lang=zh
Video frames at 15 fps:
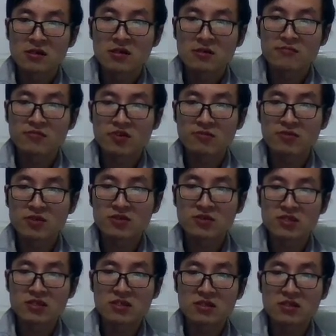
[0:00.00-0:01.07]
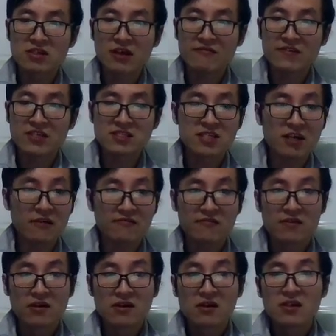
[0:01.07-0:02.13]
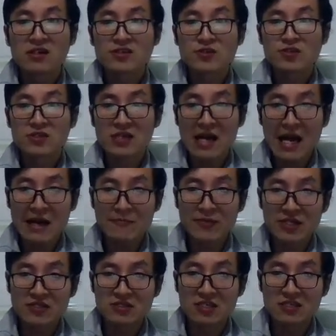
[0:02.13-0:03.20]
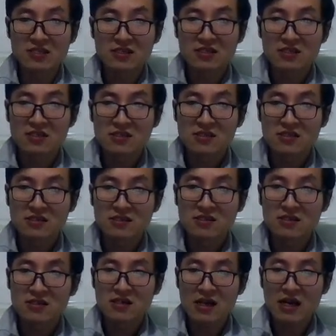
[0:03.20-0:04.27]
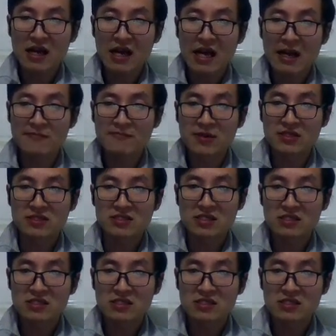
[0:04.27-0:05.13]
proper 就是 love itself，就是爱本身，爱本身，